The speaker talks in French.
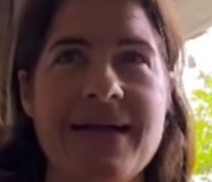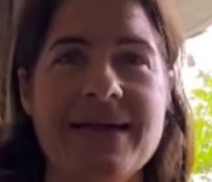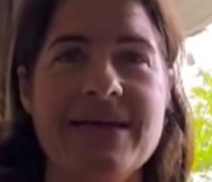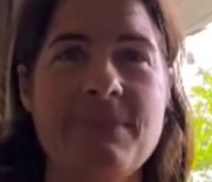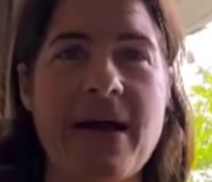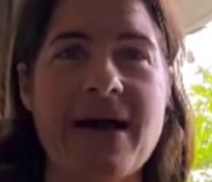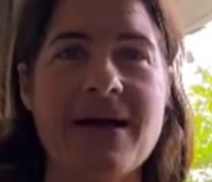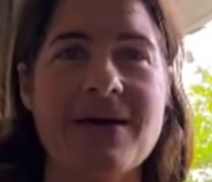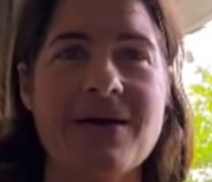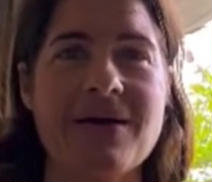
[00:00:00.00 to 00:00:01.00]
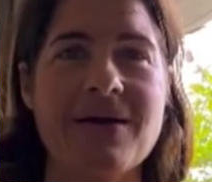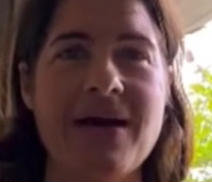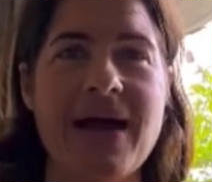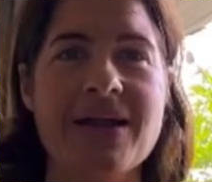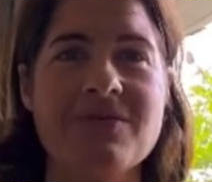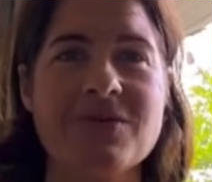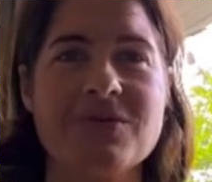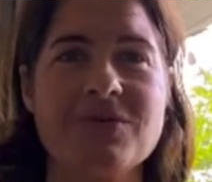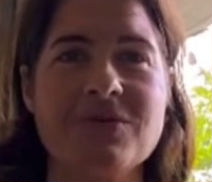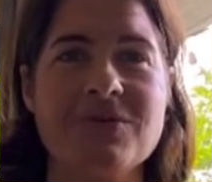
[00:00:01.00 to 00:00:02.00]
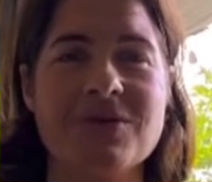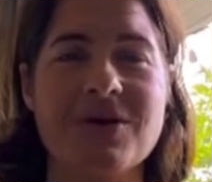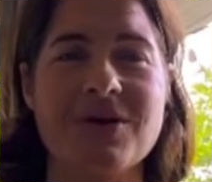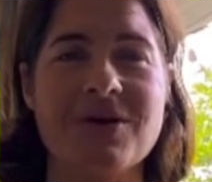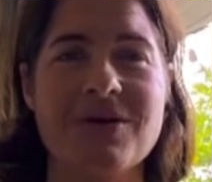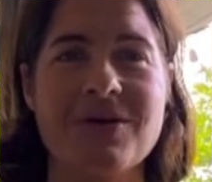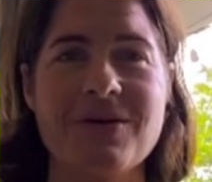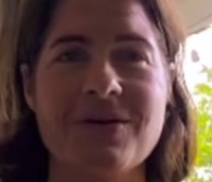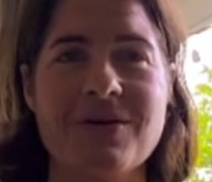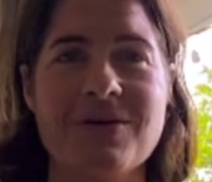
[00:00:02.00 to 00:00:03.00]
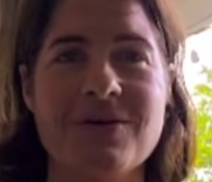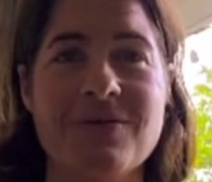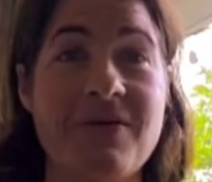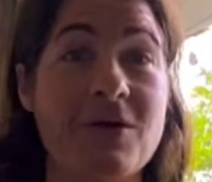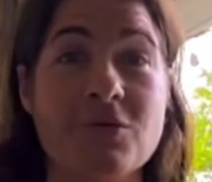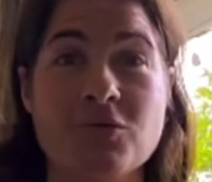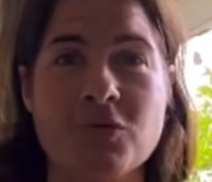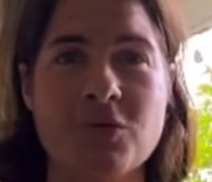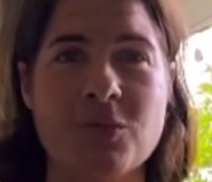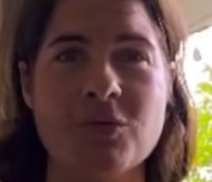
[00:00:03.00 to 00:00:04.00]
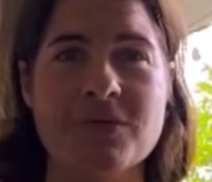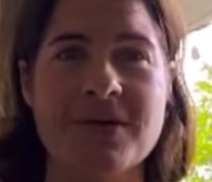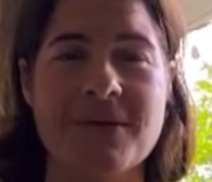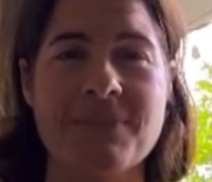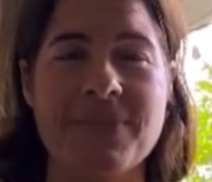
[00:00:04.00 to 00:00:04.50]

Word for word: et qui part euh, à l'aventure euh, faire le tour du monde.